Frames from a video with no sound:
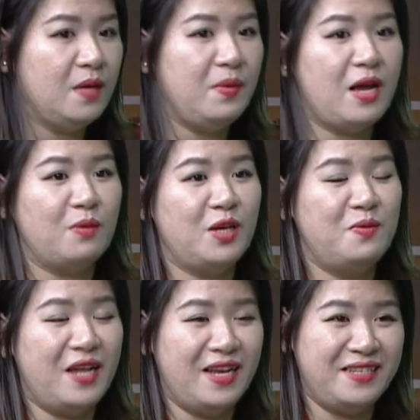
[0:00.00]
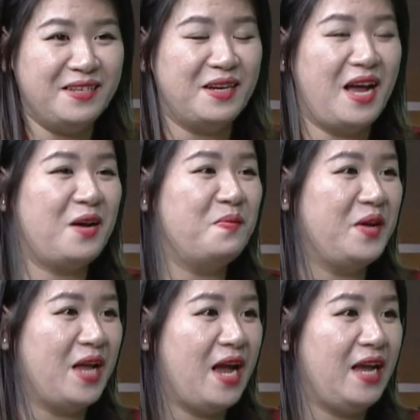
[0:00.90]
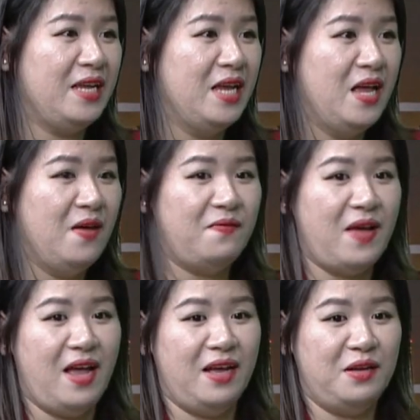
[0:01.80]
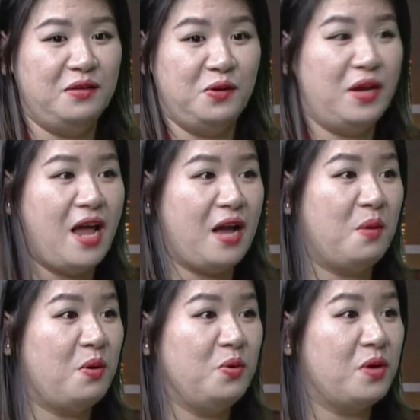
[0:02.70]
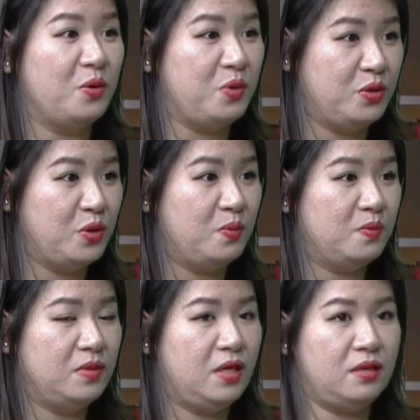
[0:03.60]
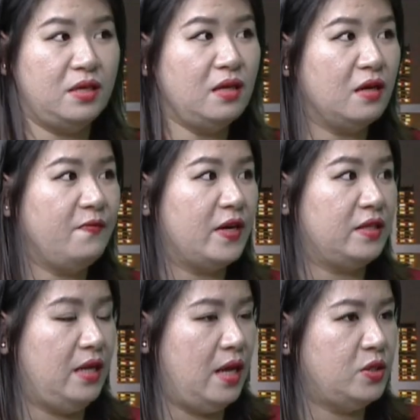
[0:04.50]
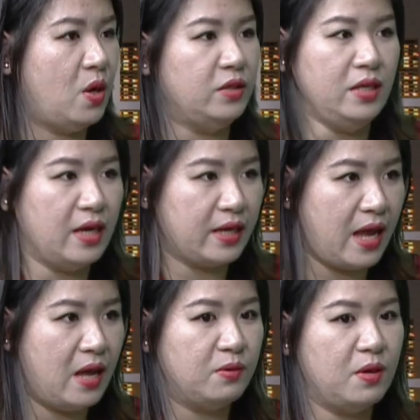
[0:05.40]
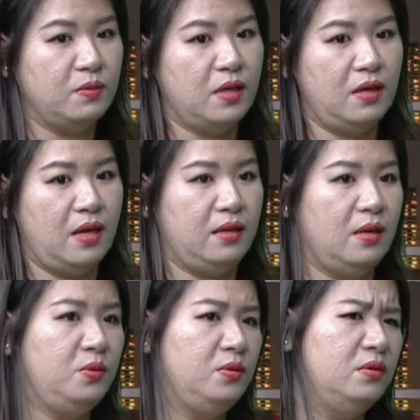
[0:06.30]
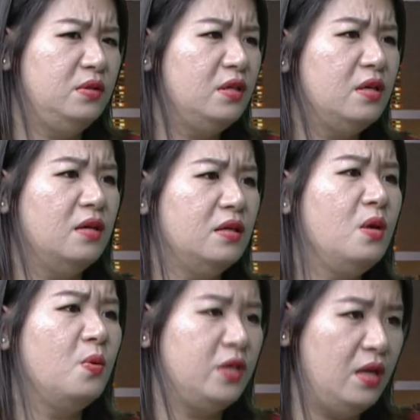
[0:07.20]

Nhưng mình học xong ra trường 2012 và ngân hàng không có nhu cầu tuyển dụng thì dẫn tới việc là tỷ lệ chọn rất là cao đồng thời là dư thừa rất nhiều nguồn nhân